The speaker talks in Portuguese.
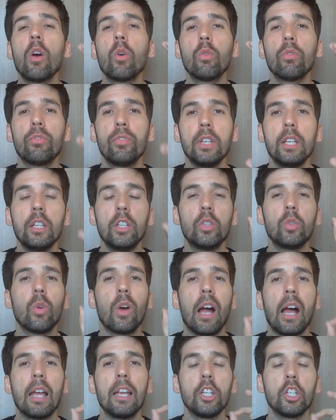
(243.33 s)
o vídeo
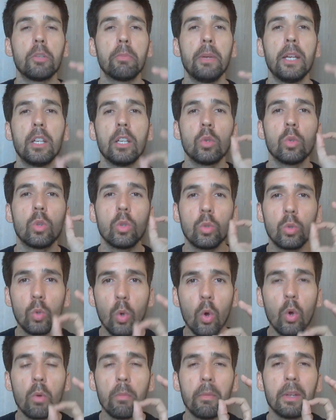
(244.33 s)
a respeito da
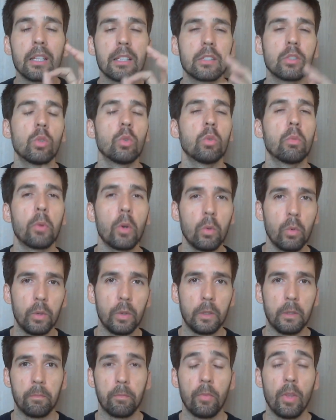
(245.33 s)
documentação do
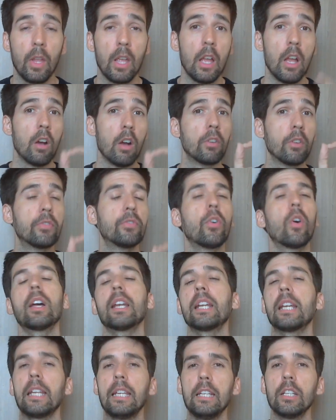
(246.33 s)
ProUni.
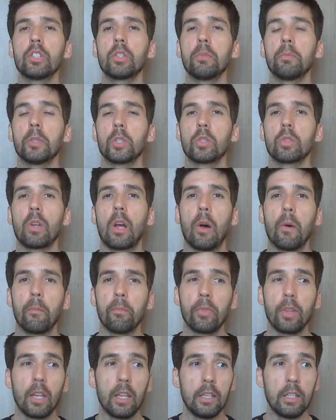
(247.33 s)
Fora isso, pessoal,
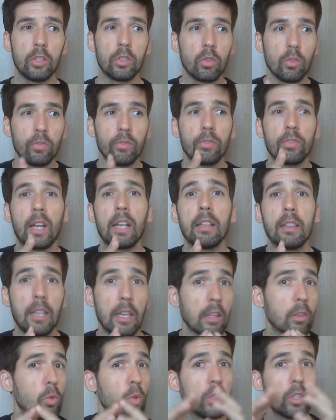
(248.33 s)
isso vai
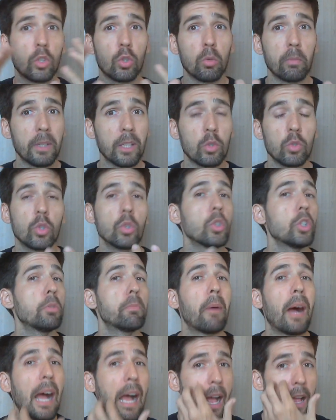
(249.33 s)
ter todas as documentações
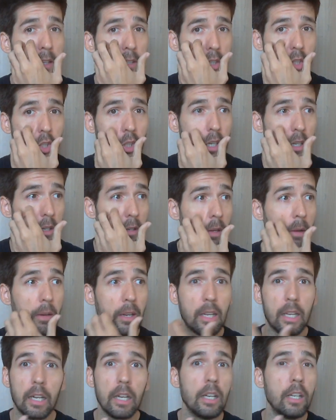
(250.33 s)
básicas, que a
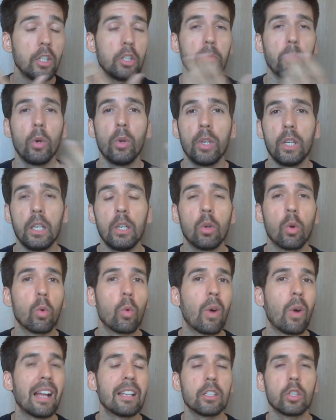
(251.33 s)
grande maioria ou
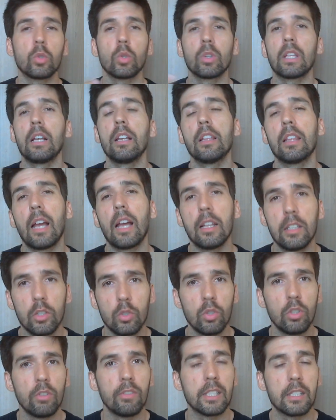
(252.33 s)
quase a totalidade das
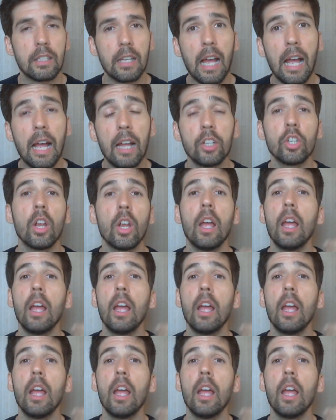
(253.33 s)
universidades,